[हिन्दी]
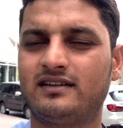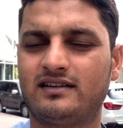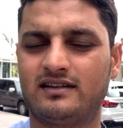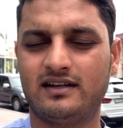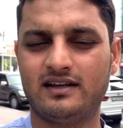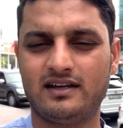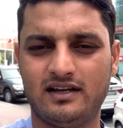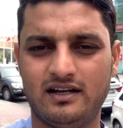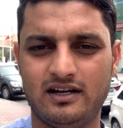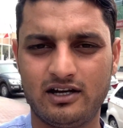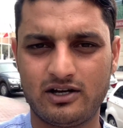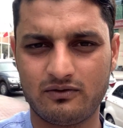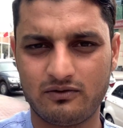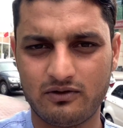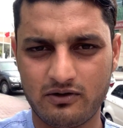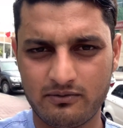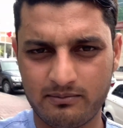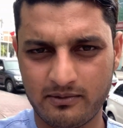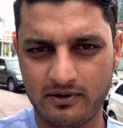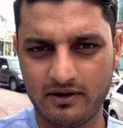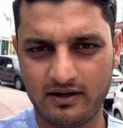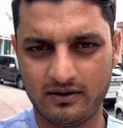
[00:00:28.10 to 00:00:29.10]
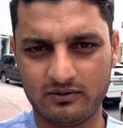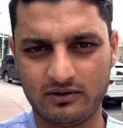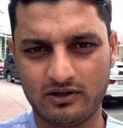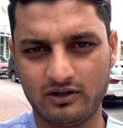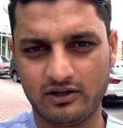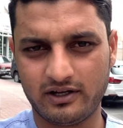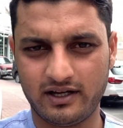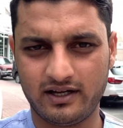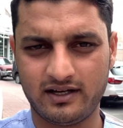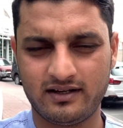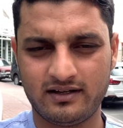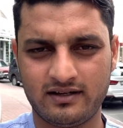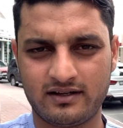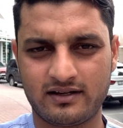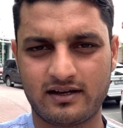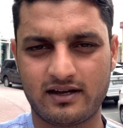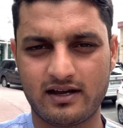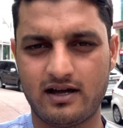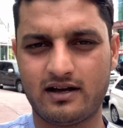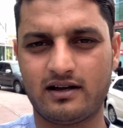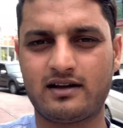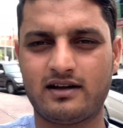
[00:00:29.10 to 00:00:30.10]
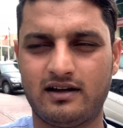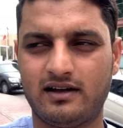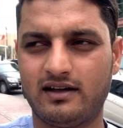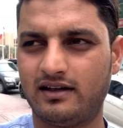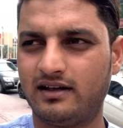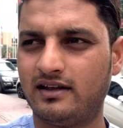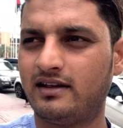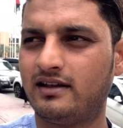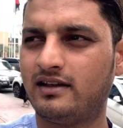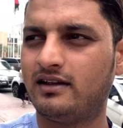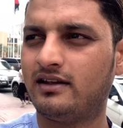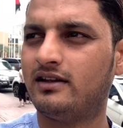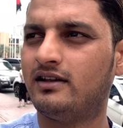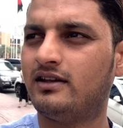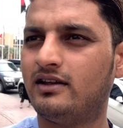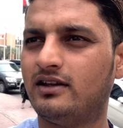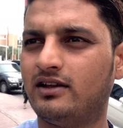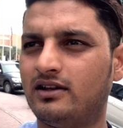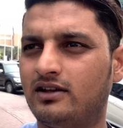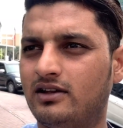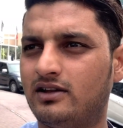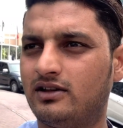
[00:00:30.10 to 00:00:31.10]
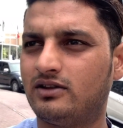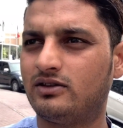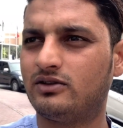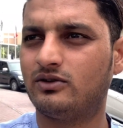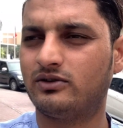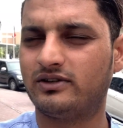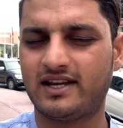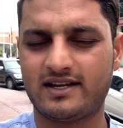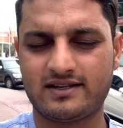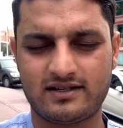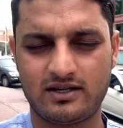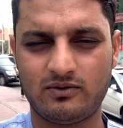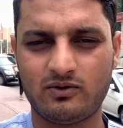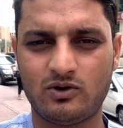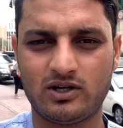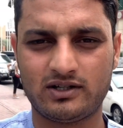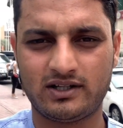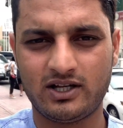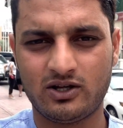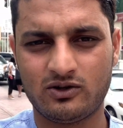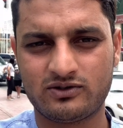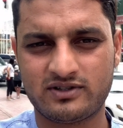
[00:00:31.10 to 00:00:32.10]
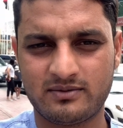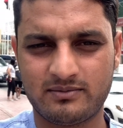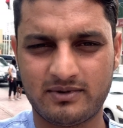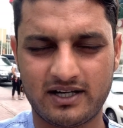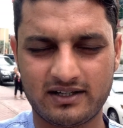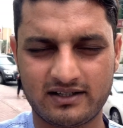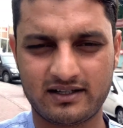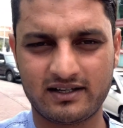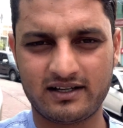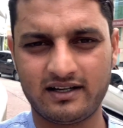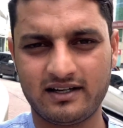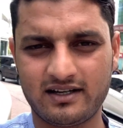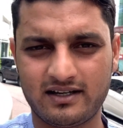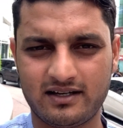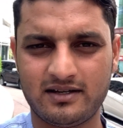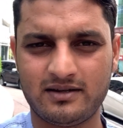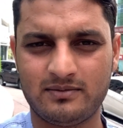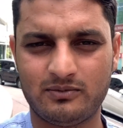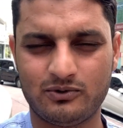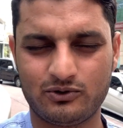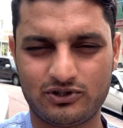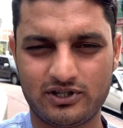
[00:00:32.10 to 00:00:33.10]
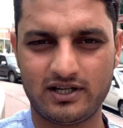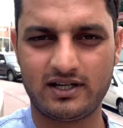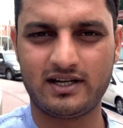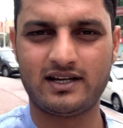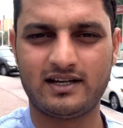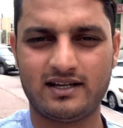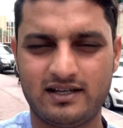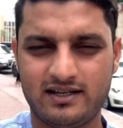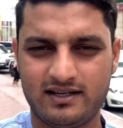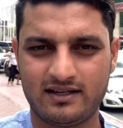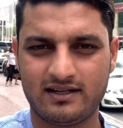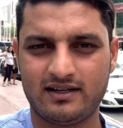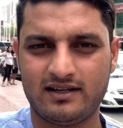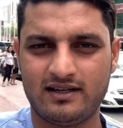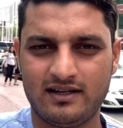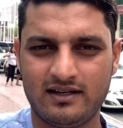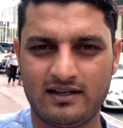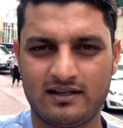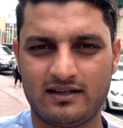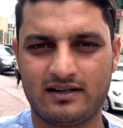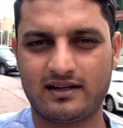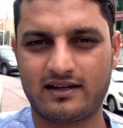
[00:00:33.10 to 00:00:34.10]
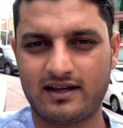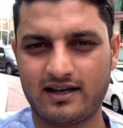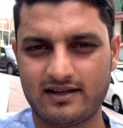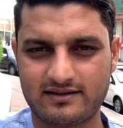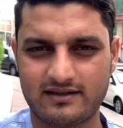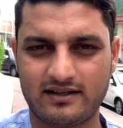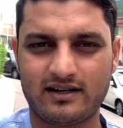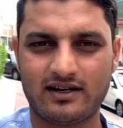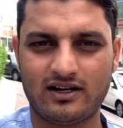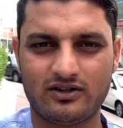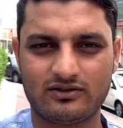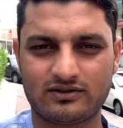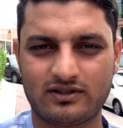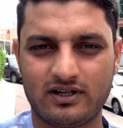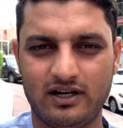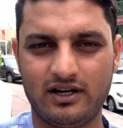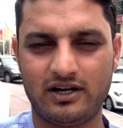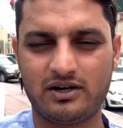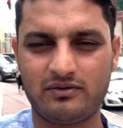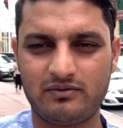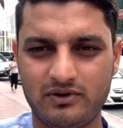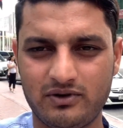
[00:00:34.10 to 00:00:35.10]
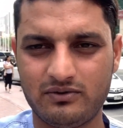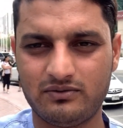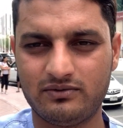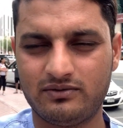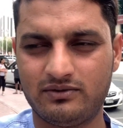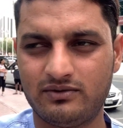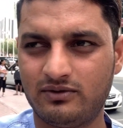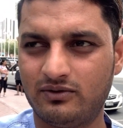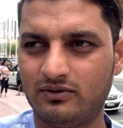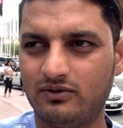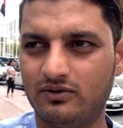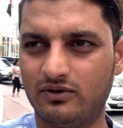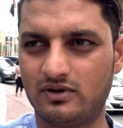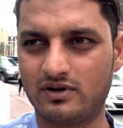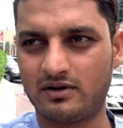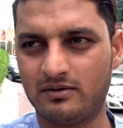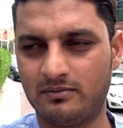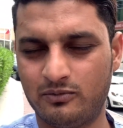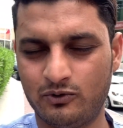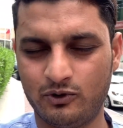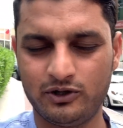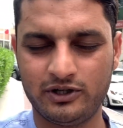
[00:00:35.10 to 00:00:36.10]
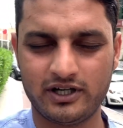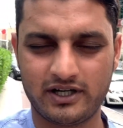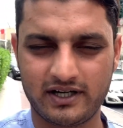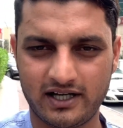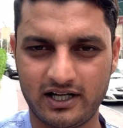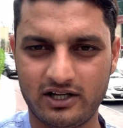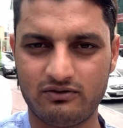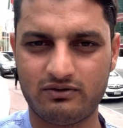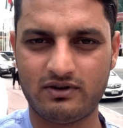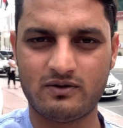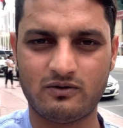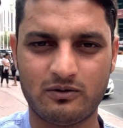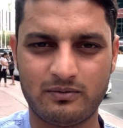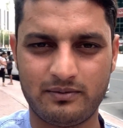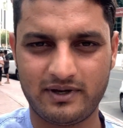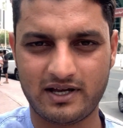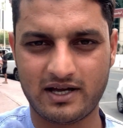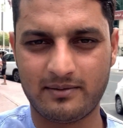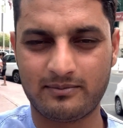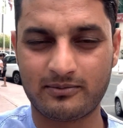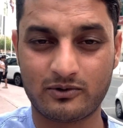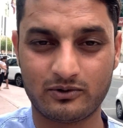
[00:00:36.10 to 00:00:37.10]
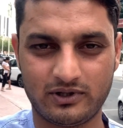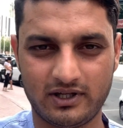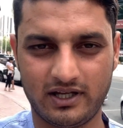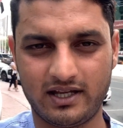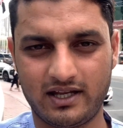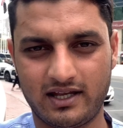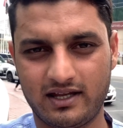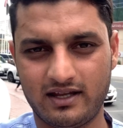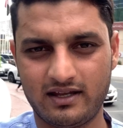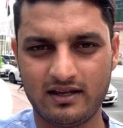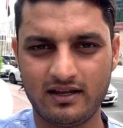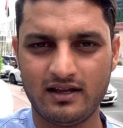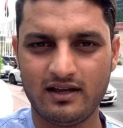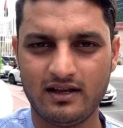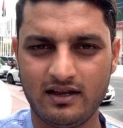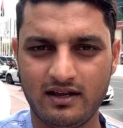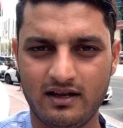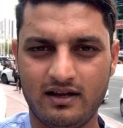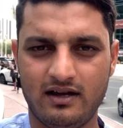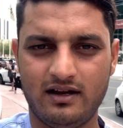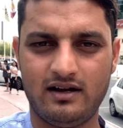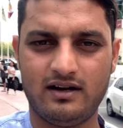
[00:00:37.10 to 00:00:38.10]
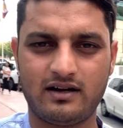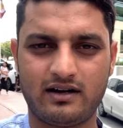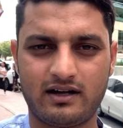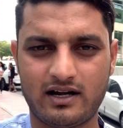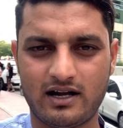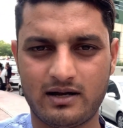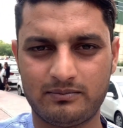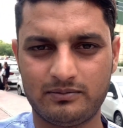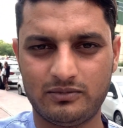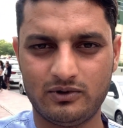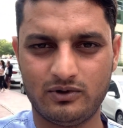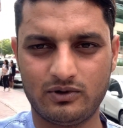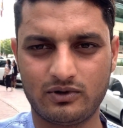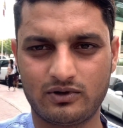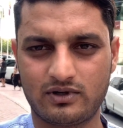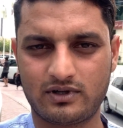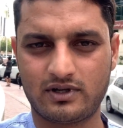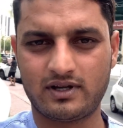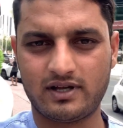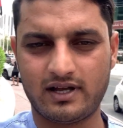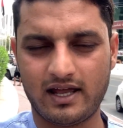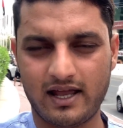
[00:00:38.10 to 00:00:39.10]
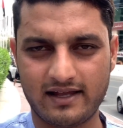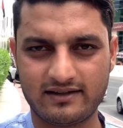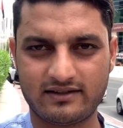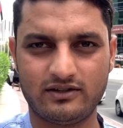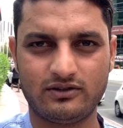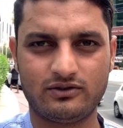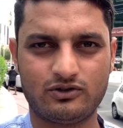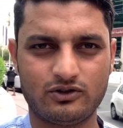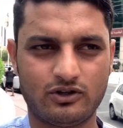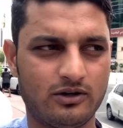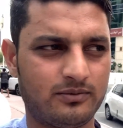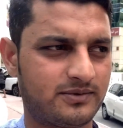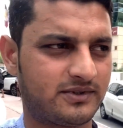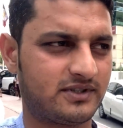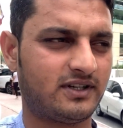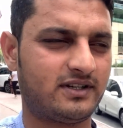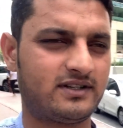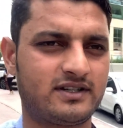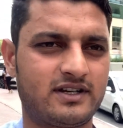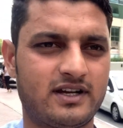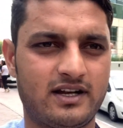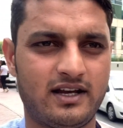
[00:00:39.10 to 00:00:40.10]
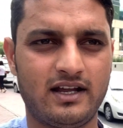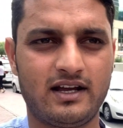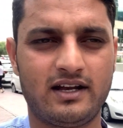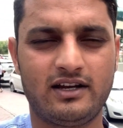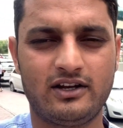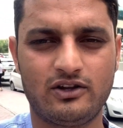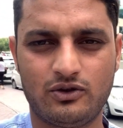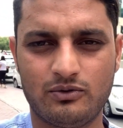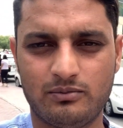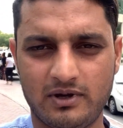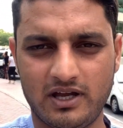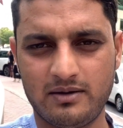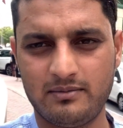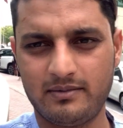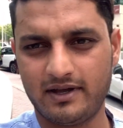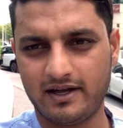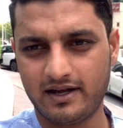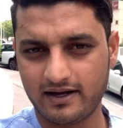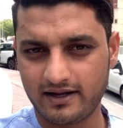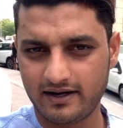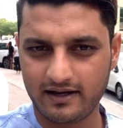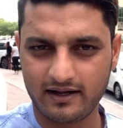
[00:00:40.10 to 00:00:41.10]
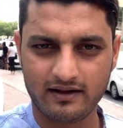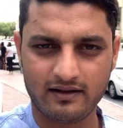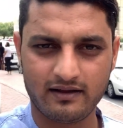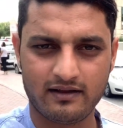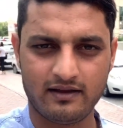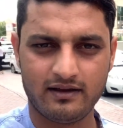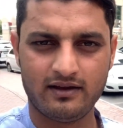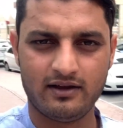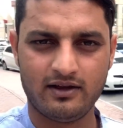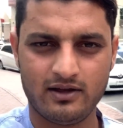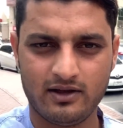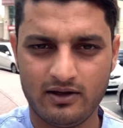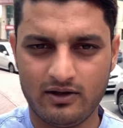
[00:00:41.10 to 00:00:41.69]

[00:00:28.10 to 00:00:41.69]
कि इंटरव्यू में उन्होंने क्या कहा है जैसे ही वो आता है उससे बात करेंगे पूछेंगे कि कैसा रहा उसका इंटरव्यू और पूरी डिटेल जो है वो भी आपको देंगे अगर आप लोग ऐसी जॉब सर्च करने के लिए दुबई में आ रहे हैं